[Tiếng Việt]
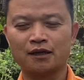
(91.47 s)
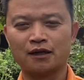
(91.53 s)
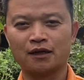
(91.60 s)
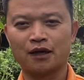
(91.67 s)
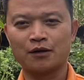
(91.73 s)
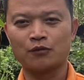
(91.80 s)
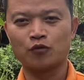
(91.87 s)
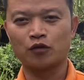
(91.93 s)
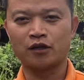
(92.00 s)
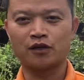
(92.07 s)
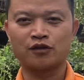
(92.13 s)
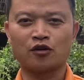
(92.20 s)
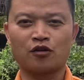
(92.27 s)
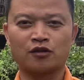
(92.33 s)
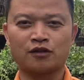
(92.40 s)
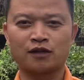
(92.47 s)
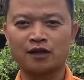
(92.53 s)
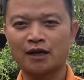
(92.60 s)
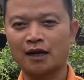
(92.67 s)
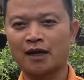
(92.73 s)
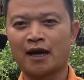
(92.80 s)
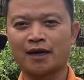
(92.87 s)
Đấy, một lý do rất
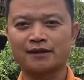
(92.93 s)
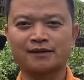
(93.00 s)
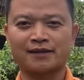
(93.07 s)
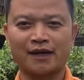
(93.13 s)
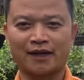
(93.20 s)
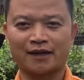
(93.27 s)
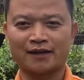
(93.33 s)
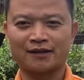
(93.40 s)
là lãng xẹt